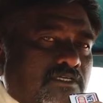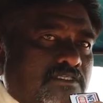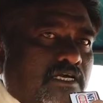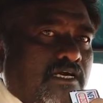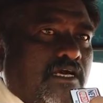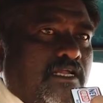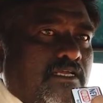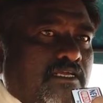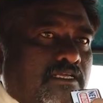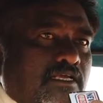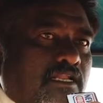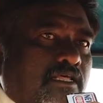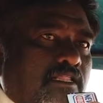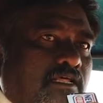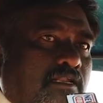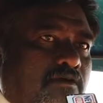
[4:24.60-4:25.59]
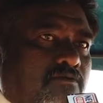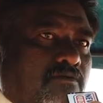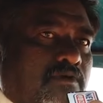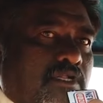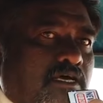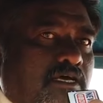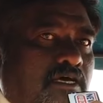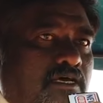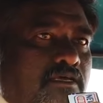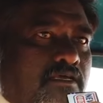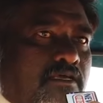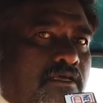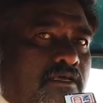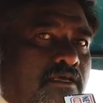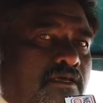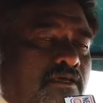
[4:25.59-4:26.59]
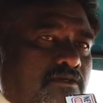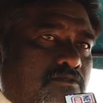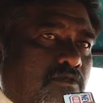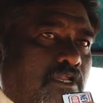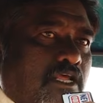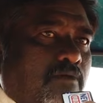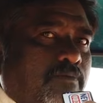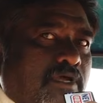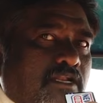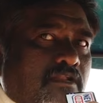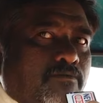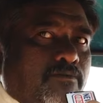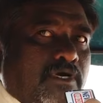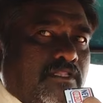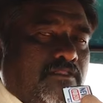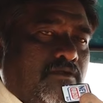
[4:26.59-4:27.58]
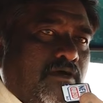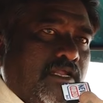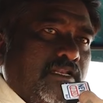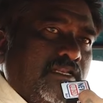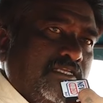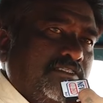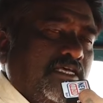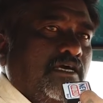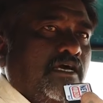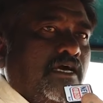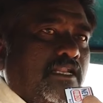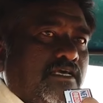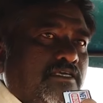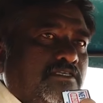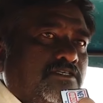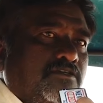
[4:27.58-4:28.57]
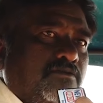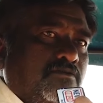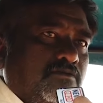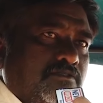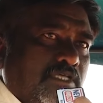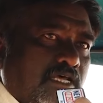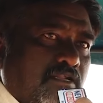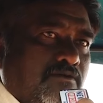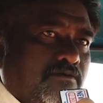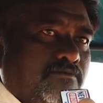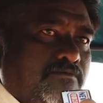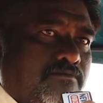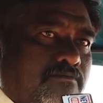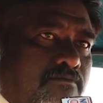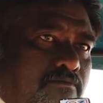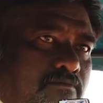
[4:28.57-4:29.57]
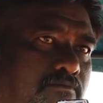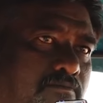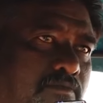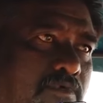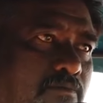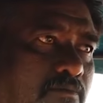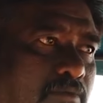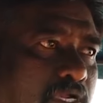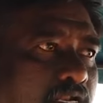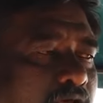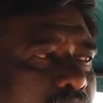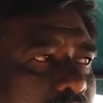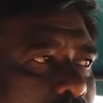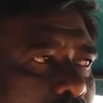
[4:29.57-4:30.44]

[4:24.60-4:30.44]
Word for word: ఒక సంఘానికి ఇవ్వలేదు అనుకుంటా సూర్యాపేటలో మాత్రం అన్ని సంఘాలకు ఇచ్చిండు స్థలం మన